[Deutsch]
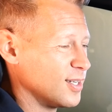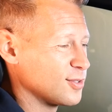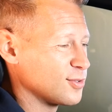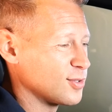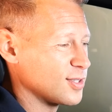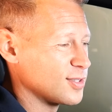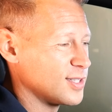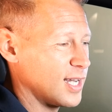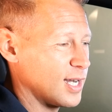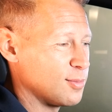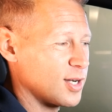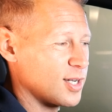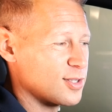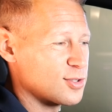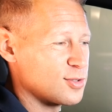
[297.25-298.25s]
sodass die
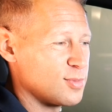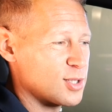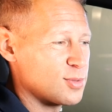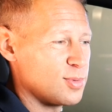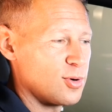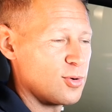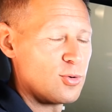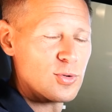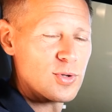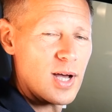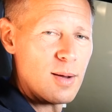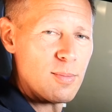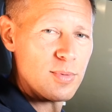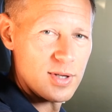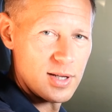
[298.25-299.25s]
Kameras zum Beispiel auch rote
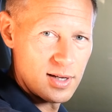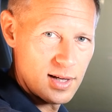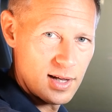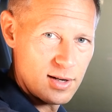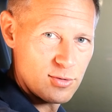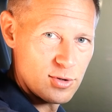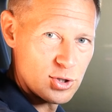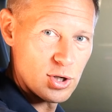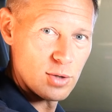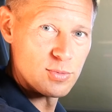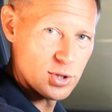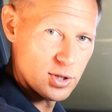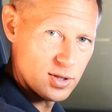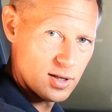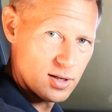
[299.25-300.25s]
Ampeln erkennen oder
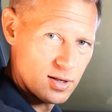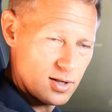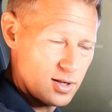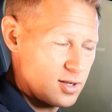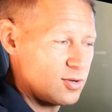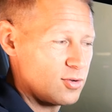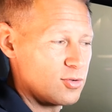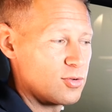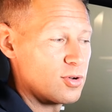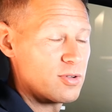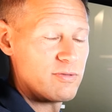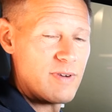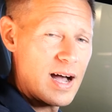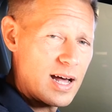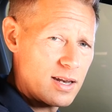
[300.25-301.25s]
Stoppschilder und
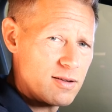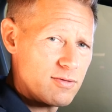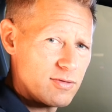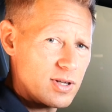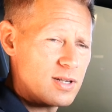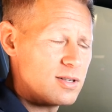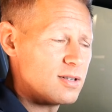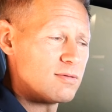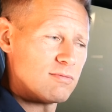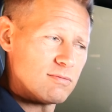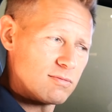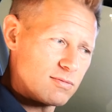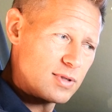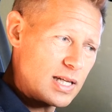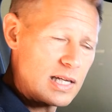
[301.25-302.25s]
euch warnen, wenn ihr
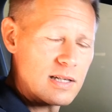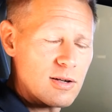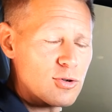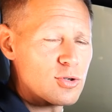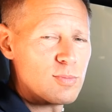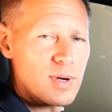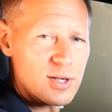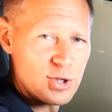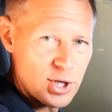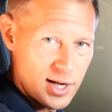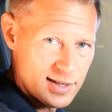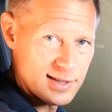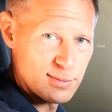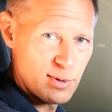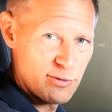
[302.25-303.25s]
nicht automatisch
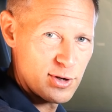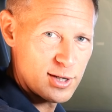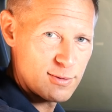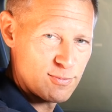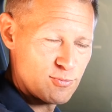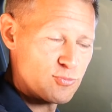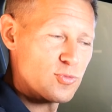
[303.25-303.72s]
langsamer werdet.